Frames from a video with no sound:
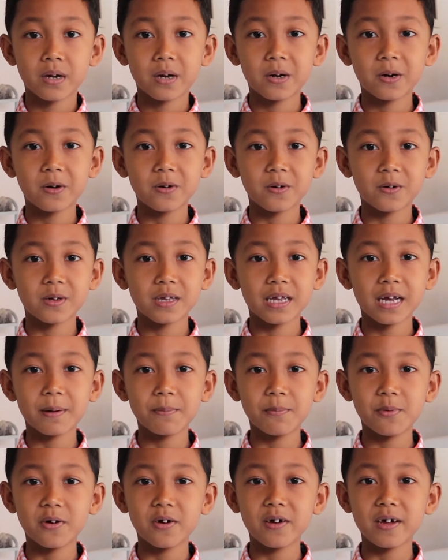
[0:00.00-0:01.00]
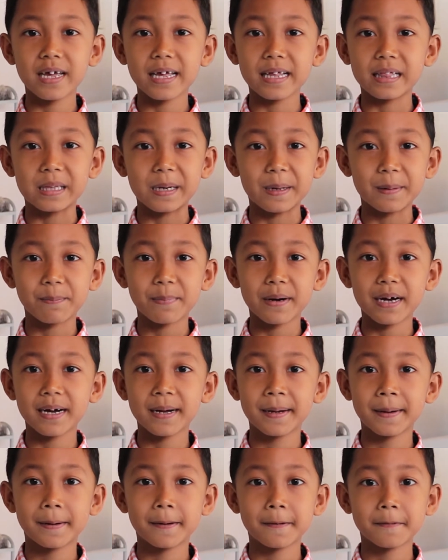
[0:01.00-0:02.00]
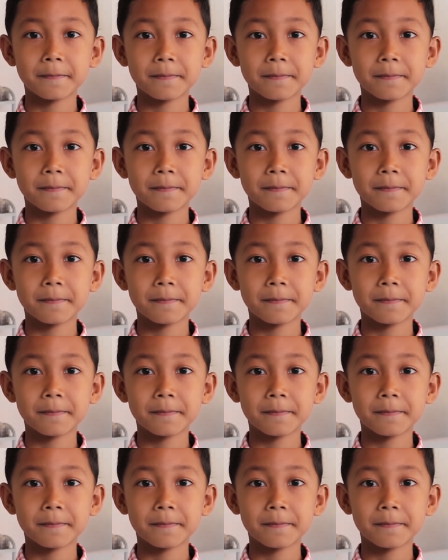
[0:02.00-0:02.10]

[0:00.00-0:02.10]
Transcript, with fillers: Gurunya Bu Ita pak.